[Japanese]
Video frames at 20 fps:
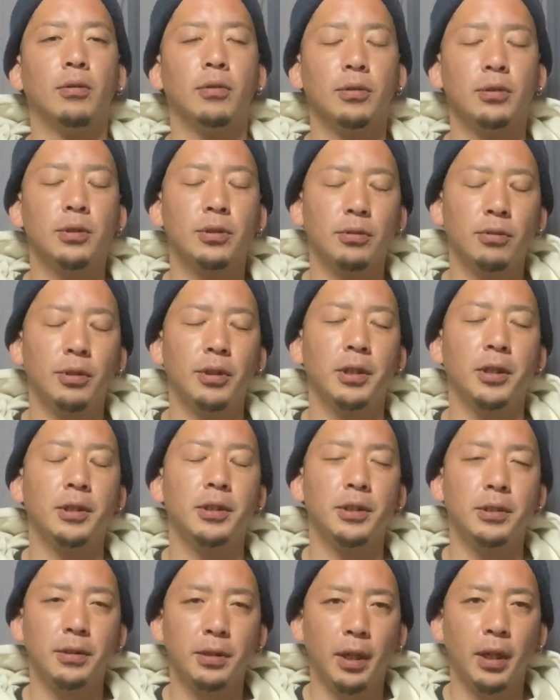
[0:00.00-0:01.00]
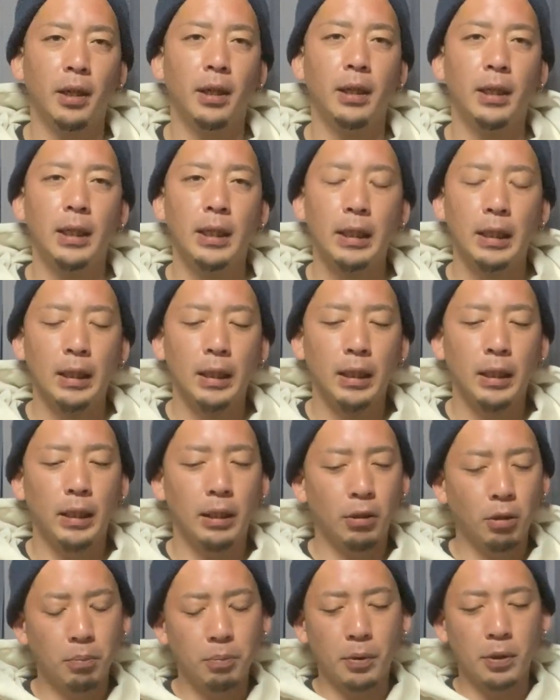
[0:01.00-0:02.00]
すごいですよね、え
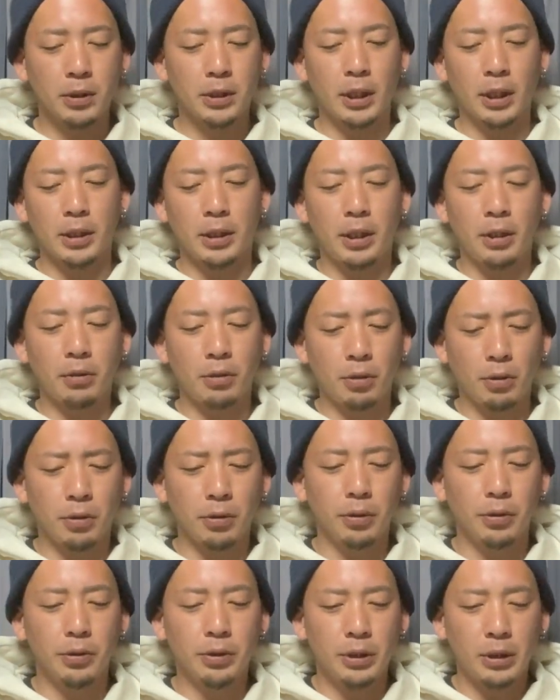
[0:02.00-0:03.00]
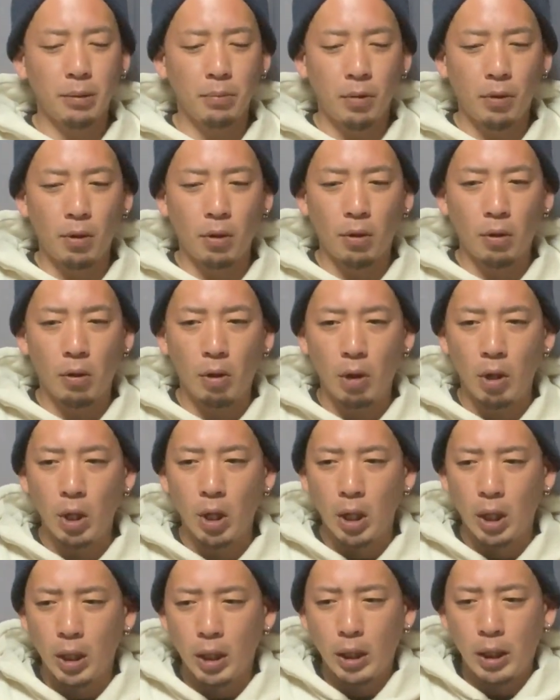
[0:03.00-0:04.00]
GoPro 使ってるとどうしても、
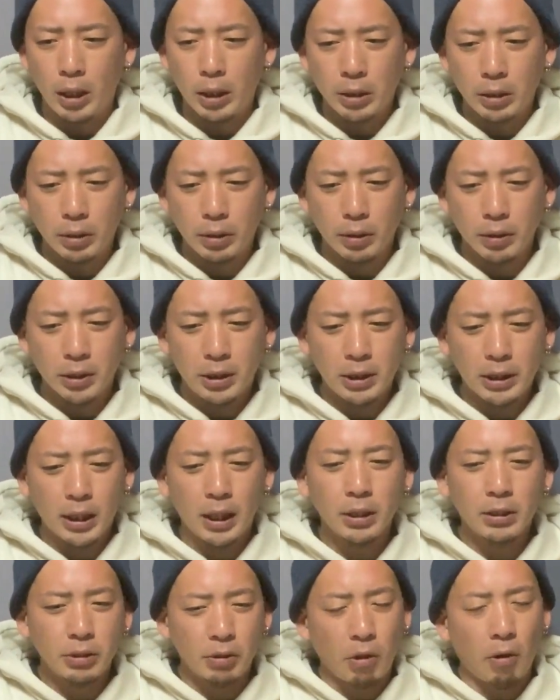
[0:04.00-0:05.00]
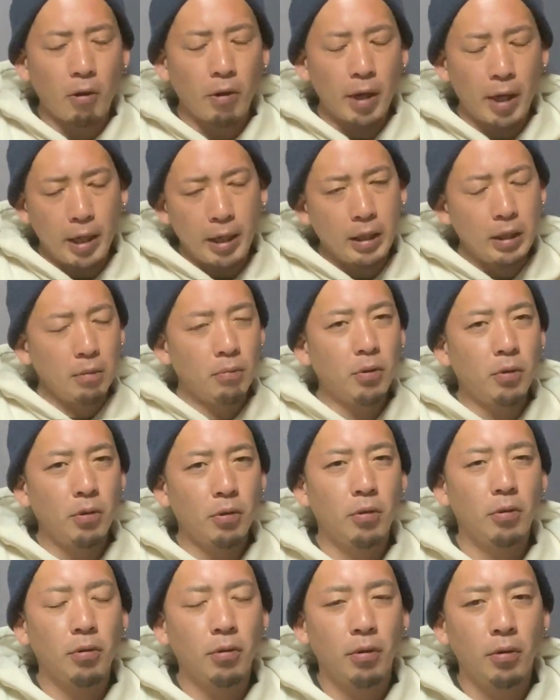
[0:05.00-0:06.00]
えーと、近くの、ね、生き
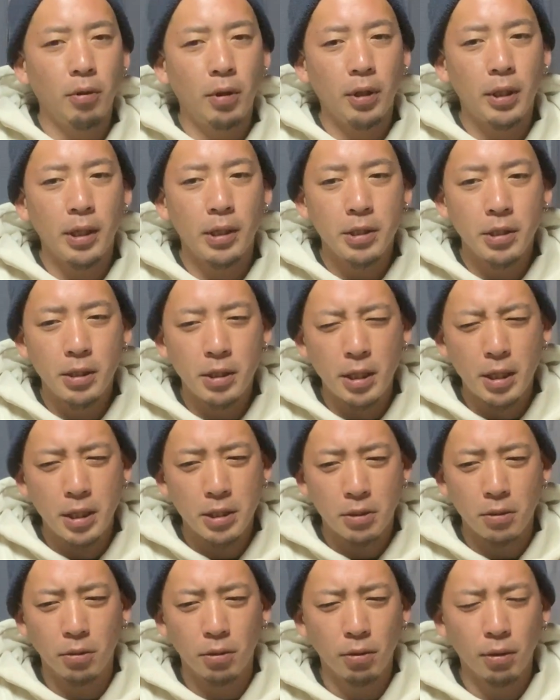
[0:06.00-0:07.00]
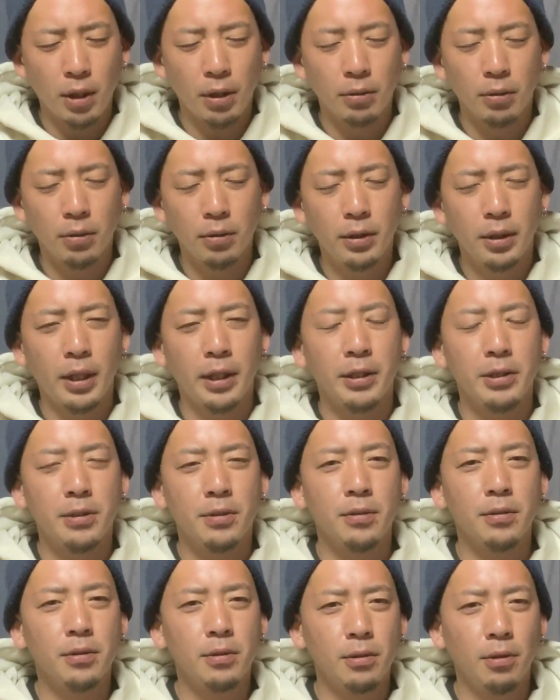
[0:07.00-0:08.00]
物の映像とかを撮ったり
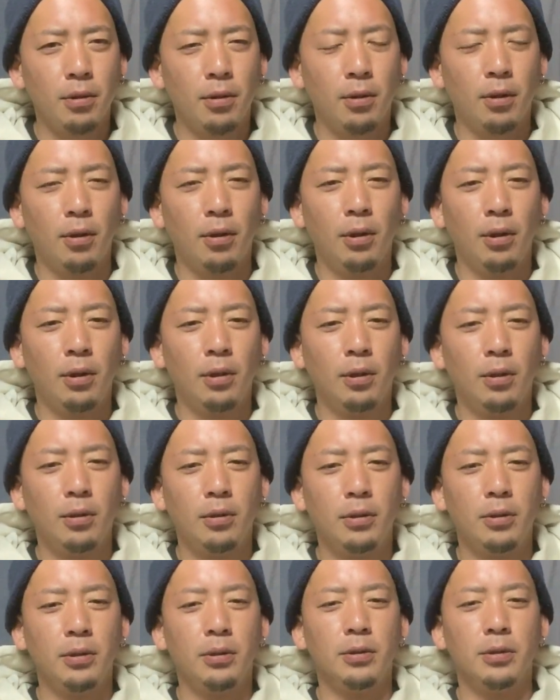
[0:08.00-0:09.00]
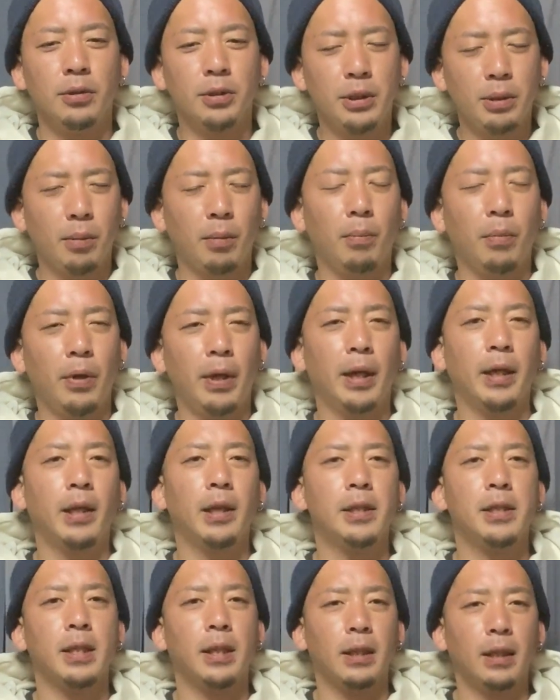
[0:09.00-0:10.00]
するとどうしてもぼや
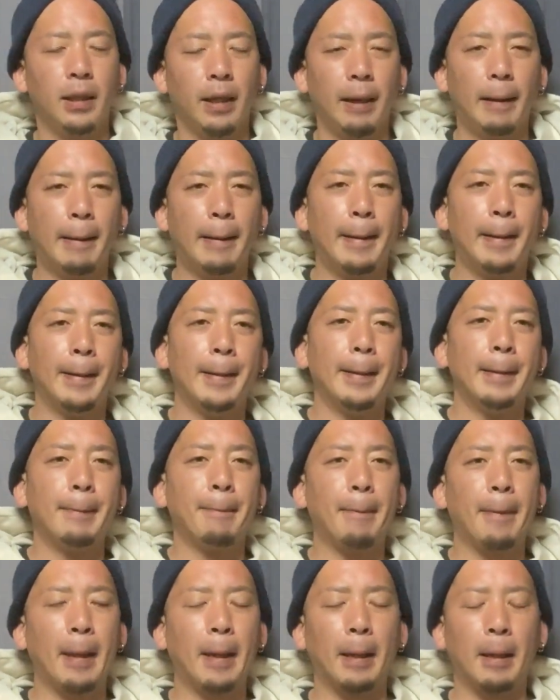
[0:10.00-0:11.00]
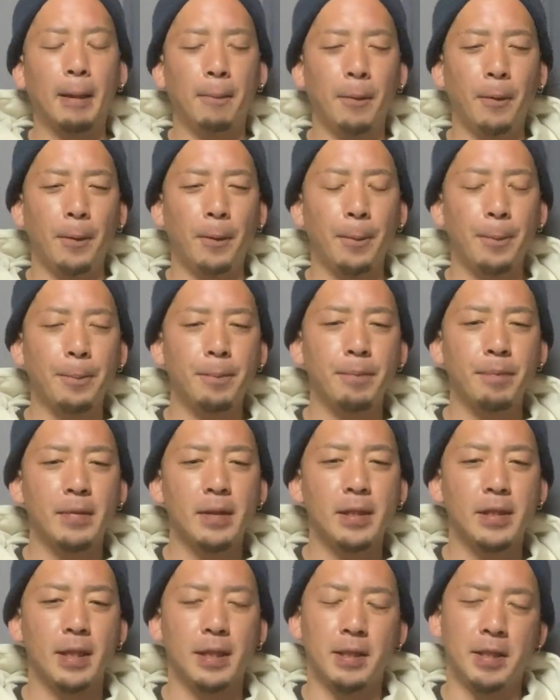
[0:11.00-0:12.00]
けちゃってなんかも
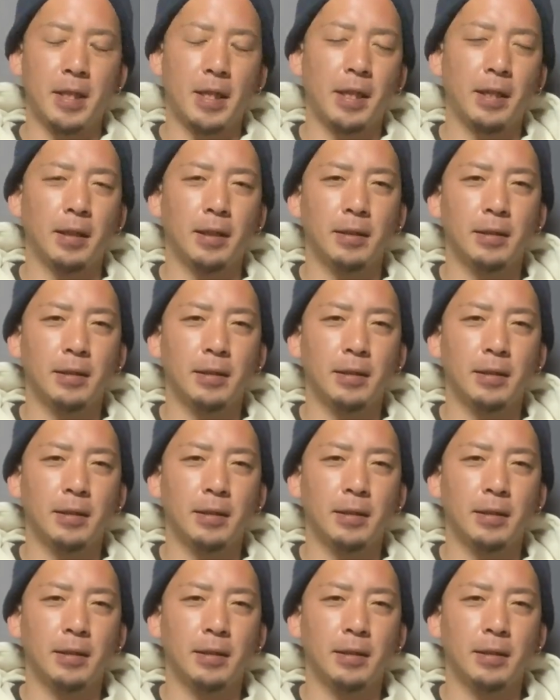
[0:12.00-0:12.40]
う全然